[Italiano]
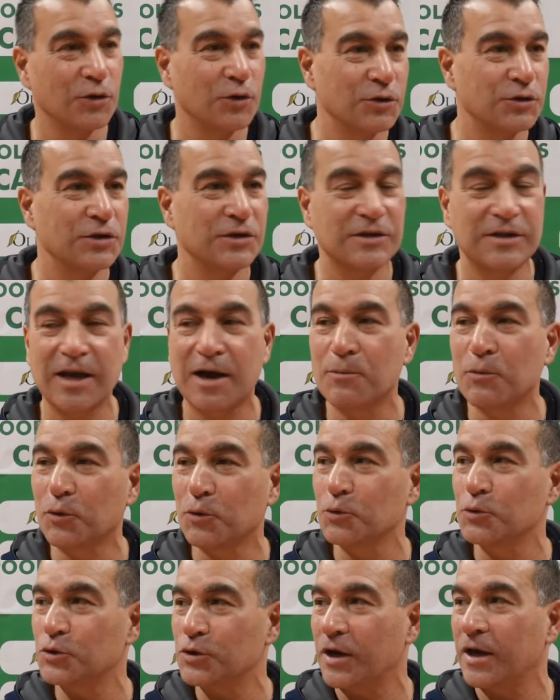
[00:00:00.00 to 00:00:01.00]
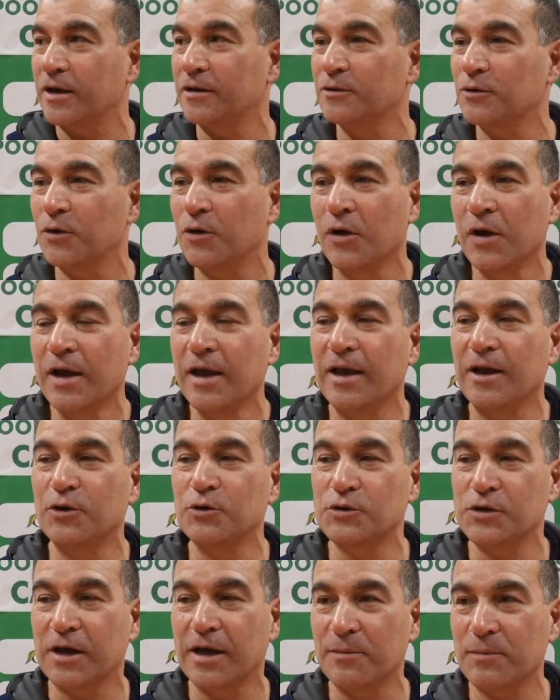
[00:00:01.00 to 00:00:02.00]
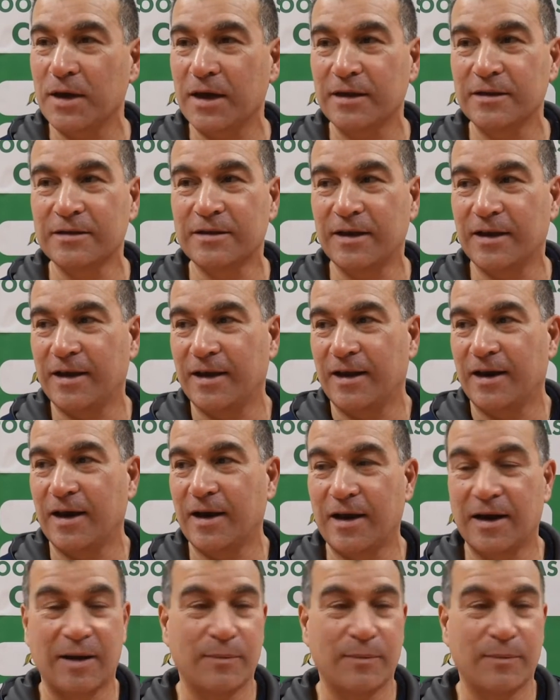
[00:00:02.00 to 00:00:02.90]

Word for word: non ci stiamo riuscendo e logicamente la,